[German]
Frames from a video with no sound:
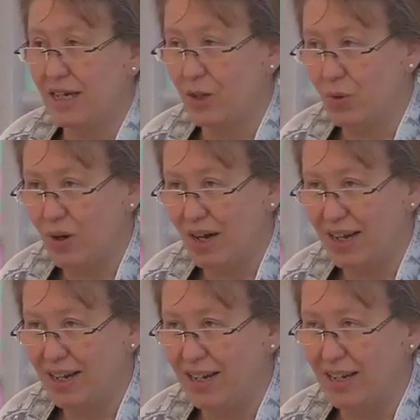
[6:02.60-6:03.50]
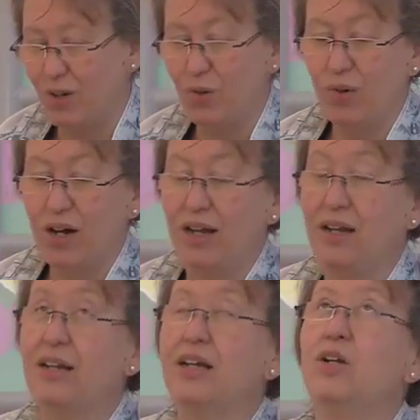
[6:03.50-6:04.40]
der Religionen auf der
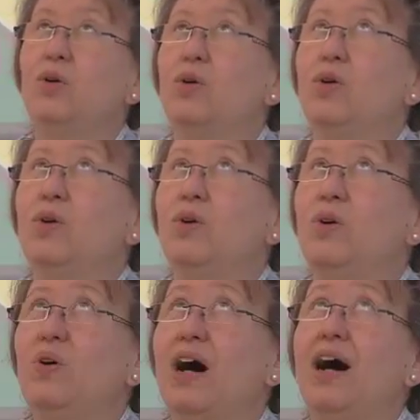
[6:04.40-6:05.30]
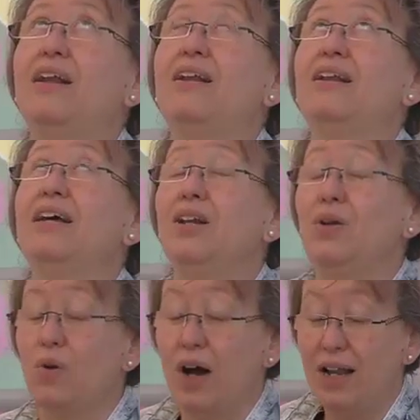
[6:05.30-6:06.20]
Landesgartenschau in Bamberg.
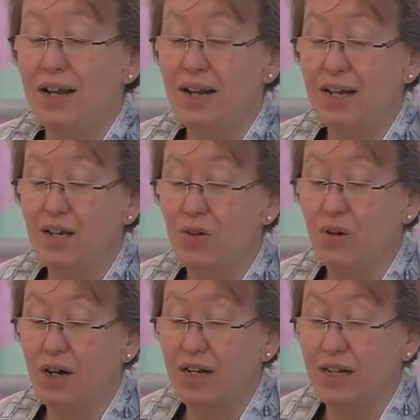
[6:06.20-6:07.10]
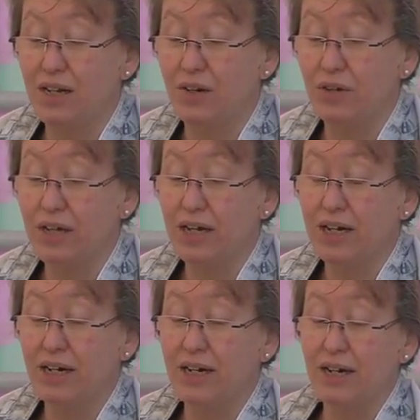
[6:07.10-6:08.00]
Denn Christen, Muslime und
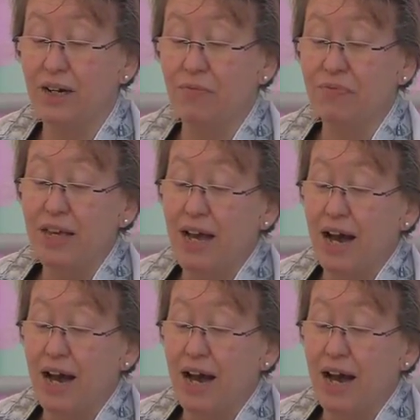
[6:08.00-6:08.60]
Juden ziehen